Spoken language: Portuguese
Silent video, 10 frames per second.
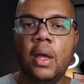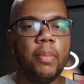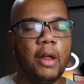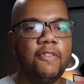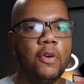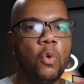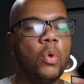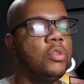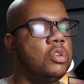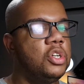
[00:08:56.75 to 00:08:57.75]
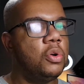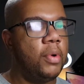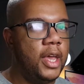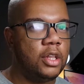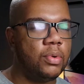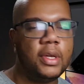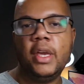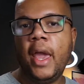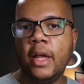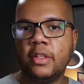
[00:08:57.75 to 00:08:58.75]
Para ver o quanto de ruído
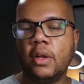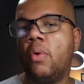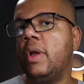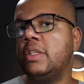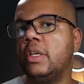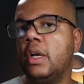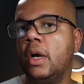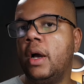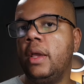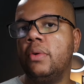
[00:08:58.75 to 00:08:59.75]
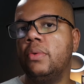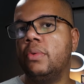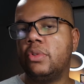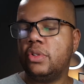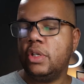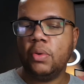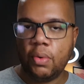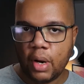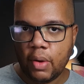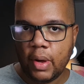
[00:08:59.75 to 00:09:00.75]
que entra com esse ganho, sim
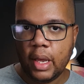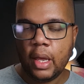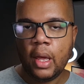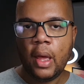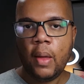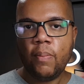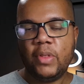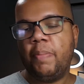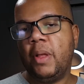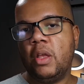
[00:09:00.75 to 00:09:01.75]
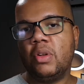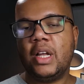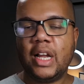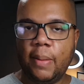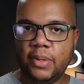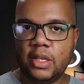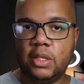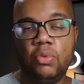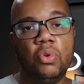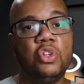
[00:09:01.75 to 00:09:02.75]
ou não aí, dependendo da
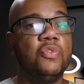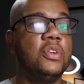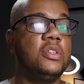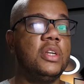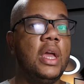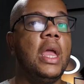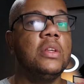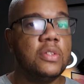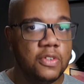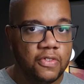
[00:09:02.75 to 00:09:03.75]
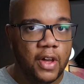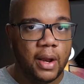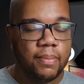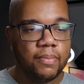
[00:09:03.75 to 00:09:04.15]
captação de onde você estiver.